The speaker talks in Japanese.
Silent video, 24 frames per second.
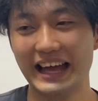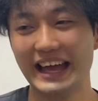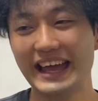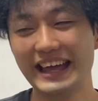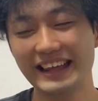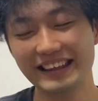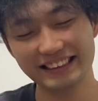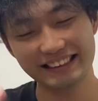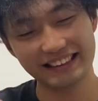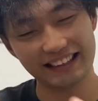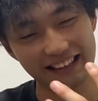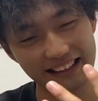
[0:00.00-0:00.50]

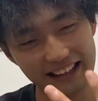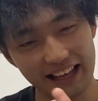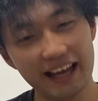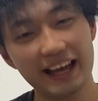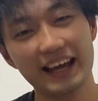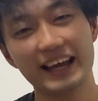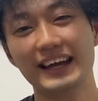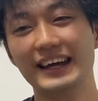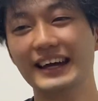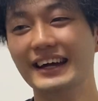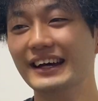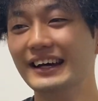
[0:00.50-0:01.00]
変なね、
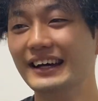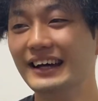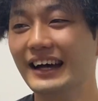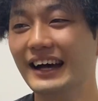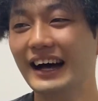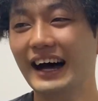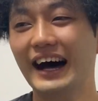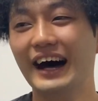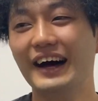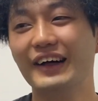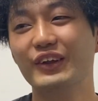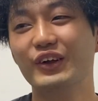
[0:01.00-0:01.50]

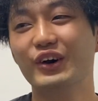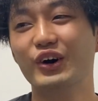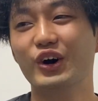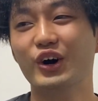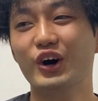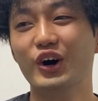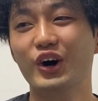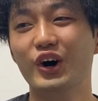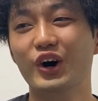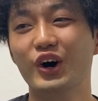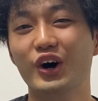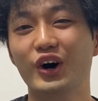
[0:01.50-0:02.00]
あ
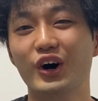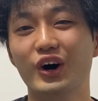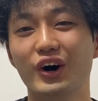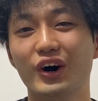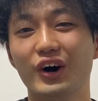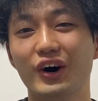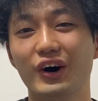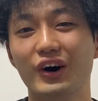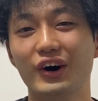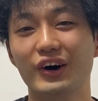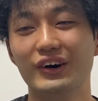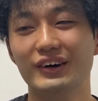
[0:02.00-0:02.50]

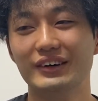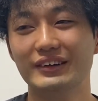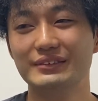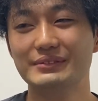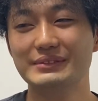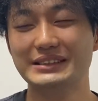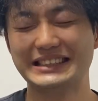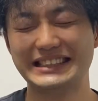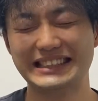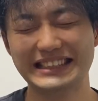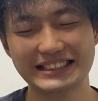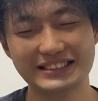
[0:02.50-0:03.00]

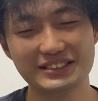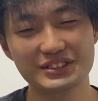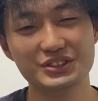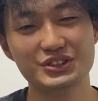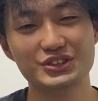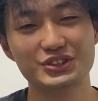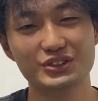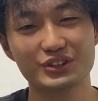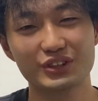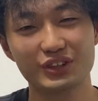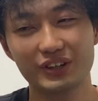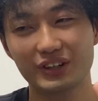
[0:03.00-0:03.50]
のー、シーズン
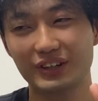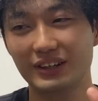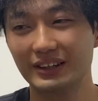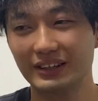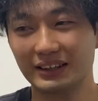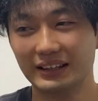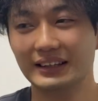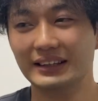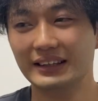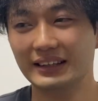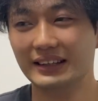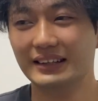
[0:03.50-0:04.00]
中の、
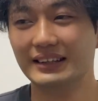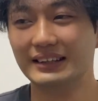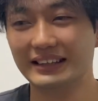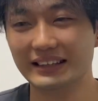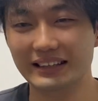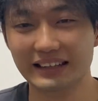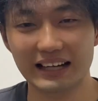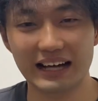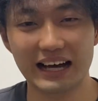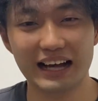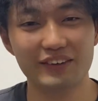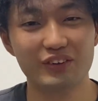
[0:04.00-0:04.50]

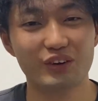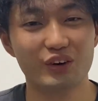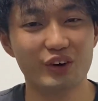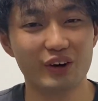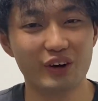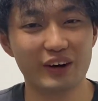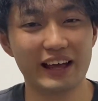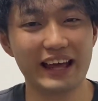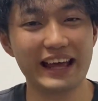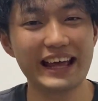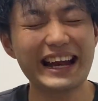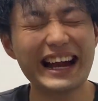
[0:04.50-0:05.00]
あ
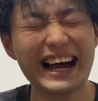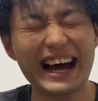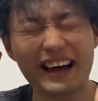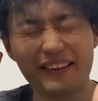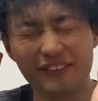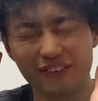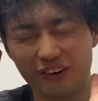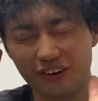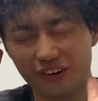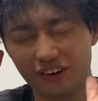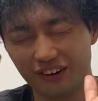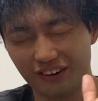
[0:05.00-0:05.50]
のー、エラー
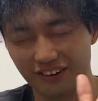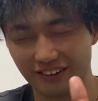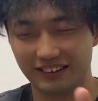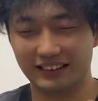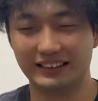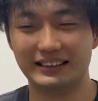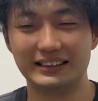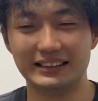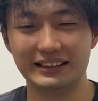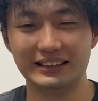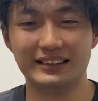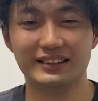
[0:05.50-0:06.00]
の、
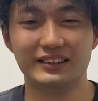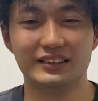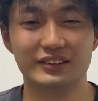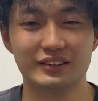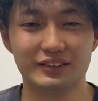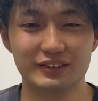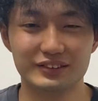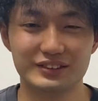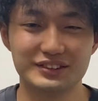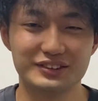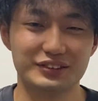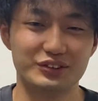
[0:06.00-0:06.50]

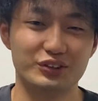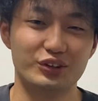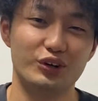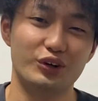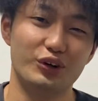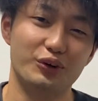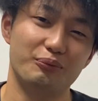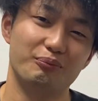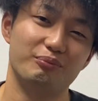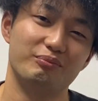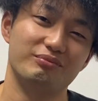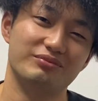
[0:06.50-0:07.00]
そ
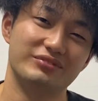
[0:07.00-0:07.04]
の、